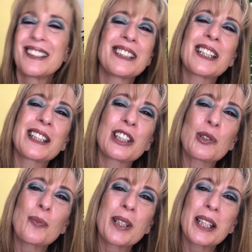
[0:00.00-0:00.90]
la tienes
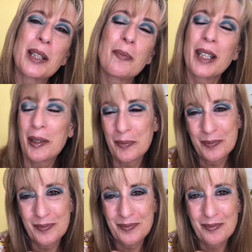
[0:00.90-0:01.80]
cumplida también.
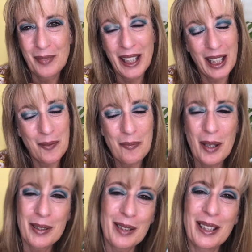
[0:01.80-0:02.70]
Venga,
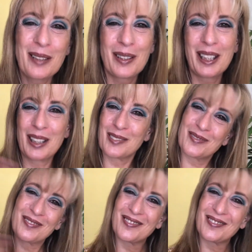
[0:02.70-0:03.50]
vamos a ver el vídeo.